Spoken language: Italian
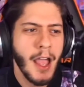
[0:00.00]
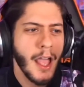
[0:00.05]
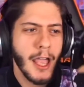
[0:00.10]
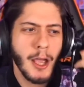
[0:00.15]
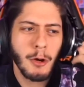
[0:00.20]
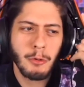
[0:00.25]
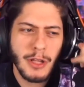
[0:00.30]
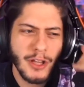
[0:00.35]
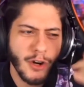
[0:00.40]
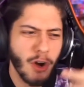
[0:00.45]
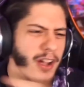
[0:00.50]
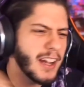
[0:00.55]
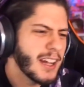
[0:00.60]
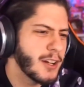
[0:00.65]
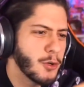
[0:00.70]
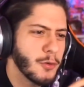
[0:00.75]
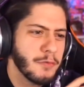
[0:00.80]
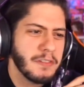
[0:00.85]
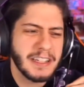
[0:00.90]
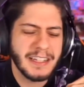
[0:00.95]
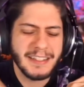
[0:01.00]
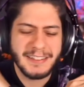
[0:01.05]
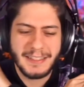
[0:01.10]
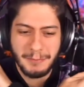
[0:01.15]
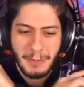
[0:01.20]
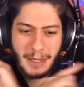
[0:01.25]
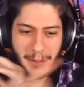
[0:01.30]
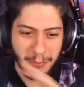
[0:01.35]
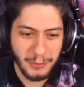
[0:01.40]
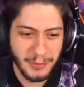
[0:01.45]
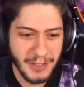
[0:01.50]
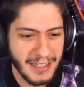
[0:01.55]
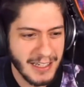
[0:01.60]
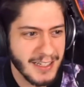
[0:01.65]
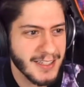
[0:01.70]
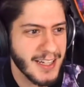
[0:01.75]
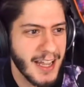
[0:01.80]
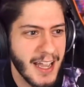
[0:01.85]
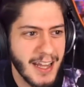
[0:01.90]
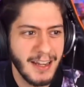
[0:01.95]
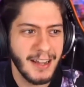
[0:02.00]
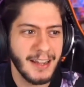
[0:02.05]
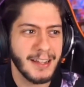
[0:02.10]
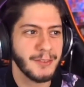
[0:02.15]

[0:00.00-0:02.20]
e un eroe che non vedrete mai più nella serie,